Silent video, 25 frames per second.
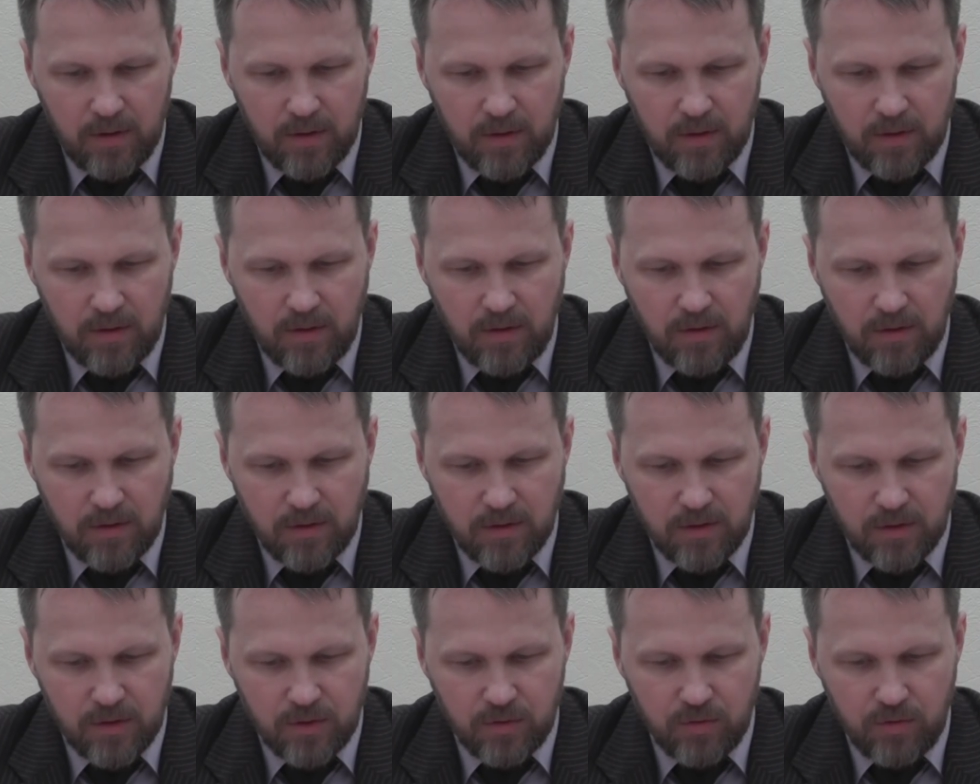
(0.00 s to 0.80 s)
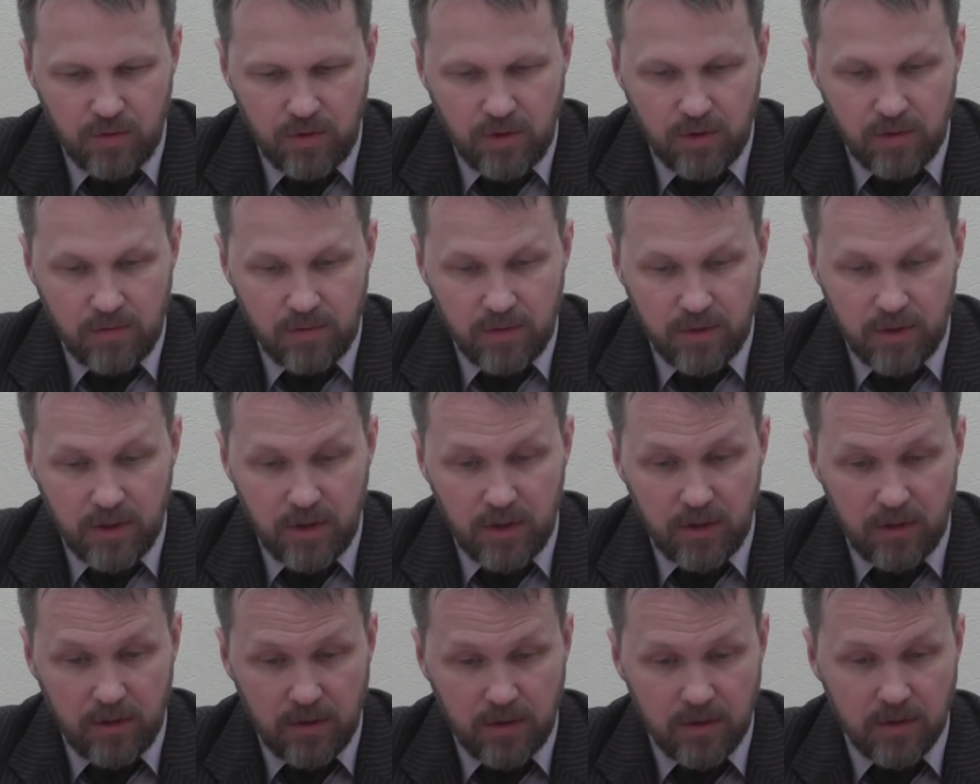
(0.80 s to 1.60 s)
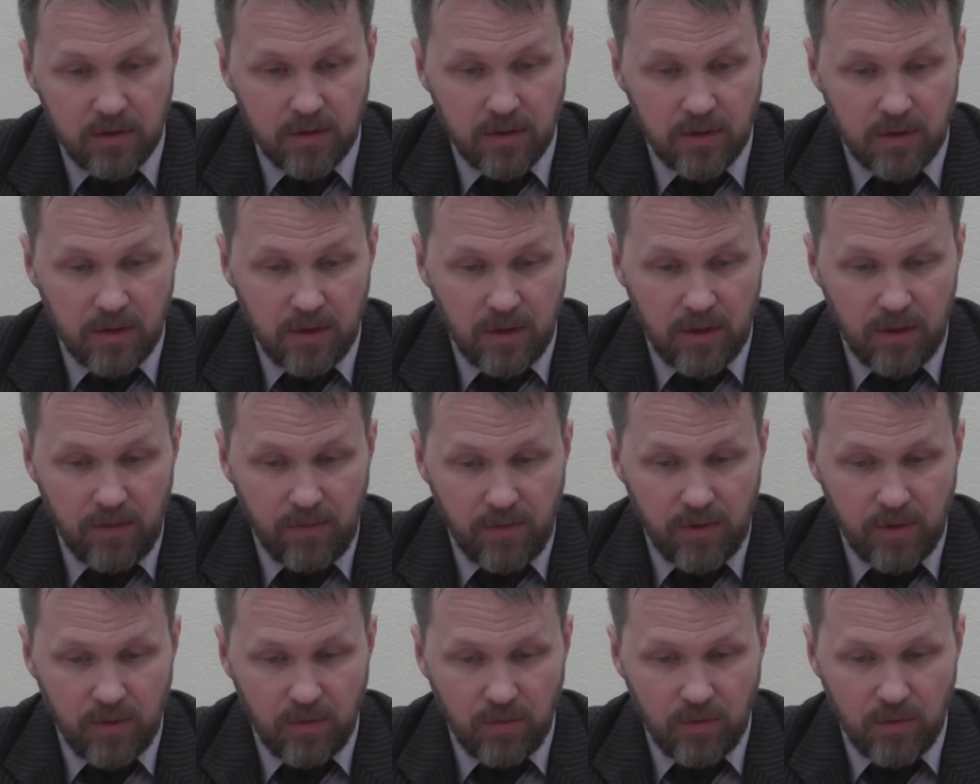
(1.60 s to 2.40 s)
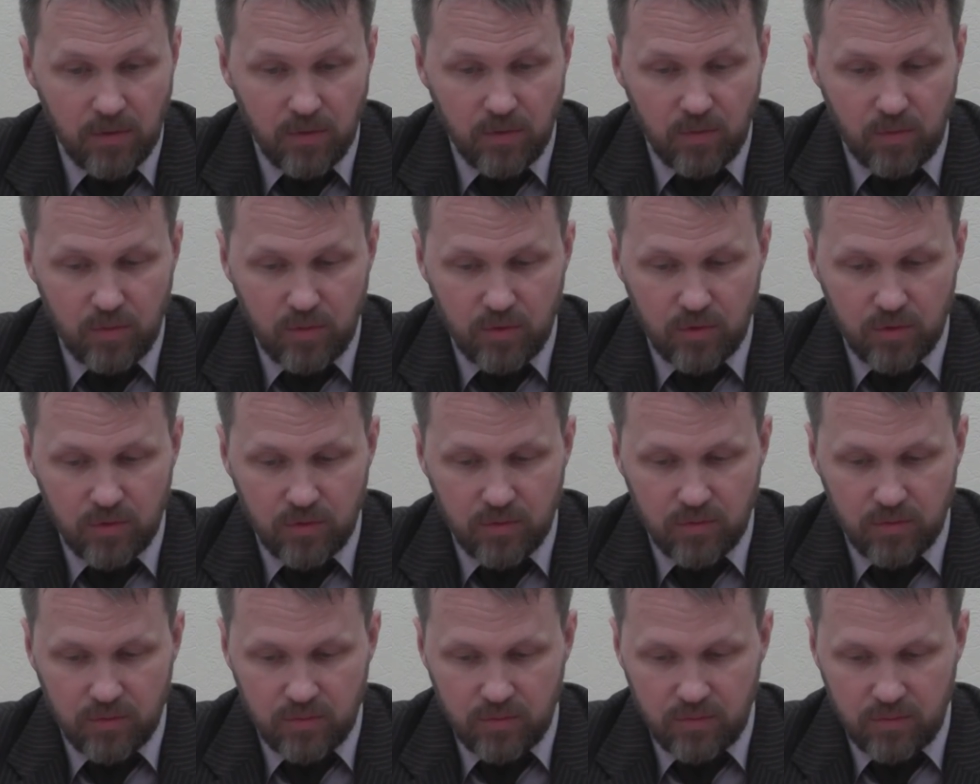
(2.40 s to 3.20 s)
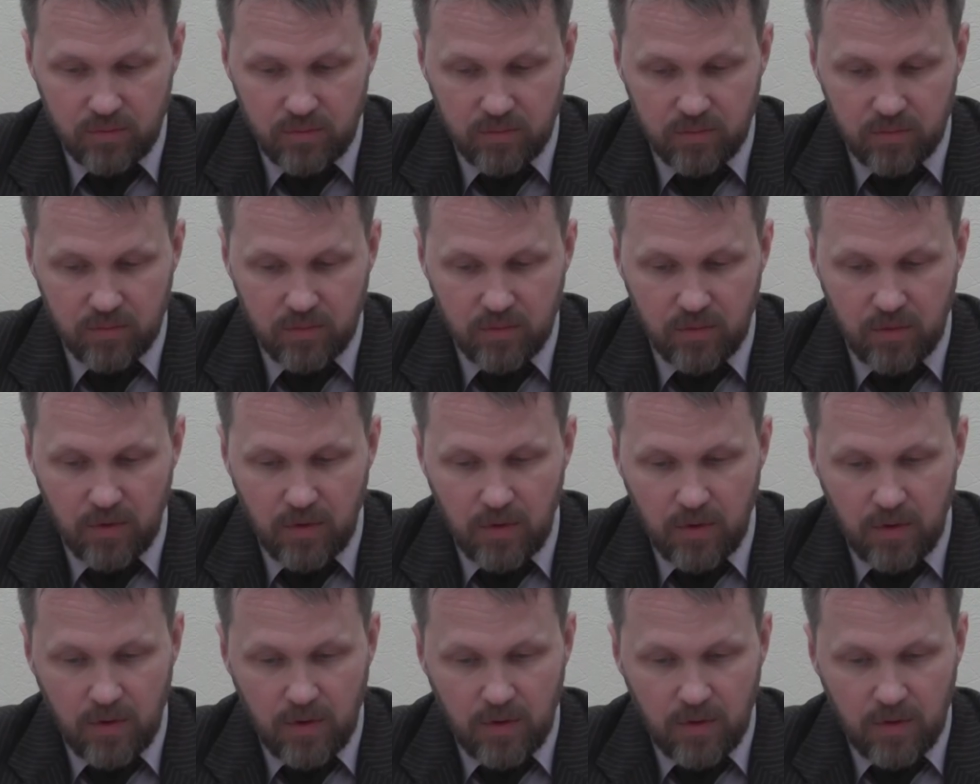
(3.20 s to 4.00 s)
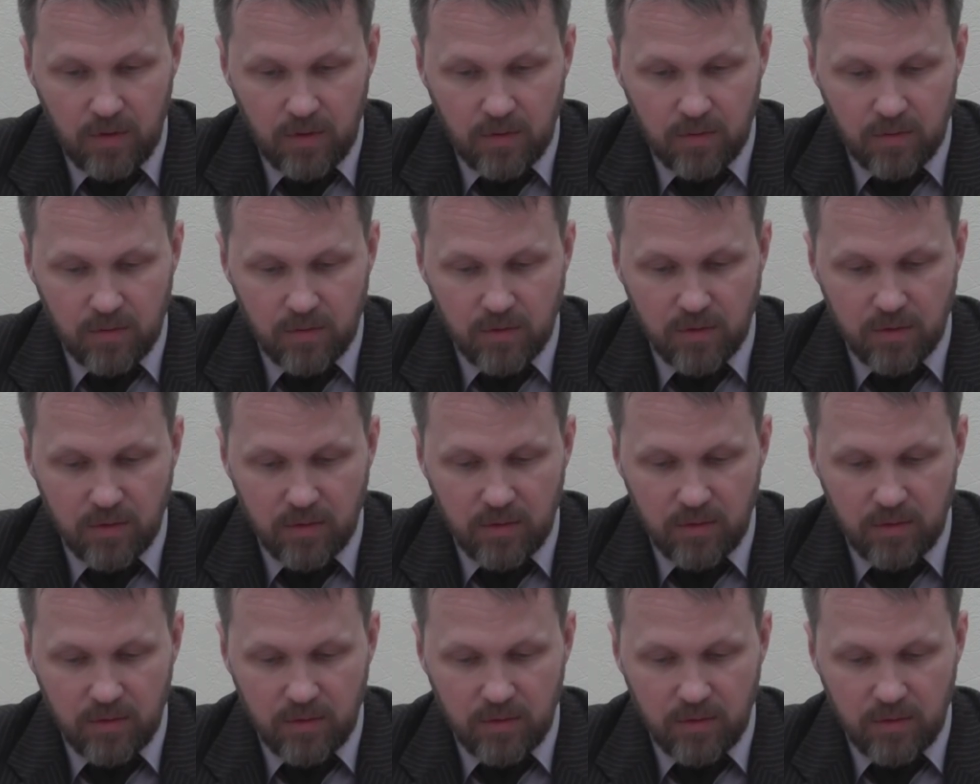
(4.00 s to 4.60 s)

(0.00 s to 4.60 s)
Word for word: Единственное, что ей не хватает, это заглавие. Но я думаю, что он ну,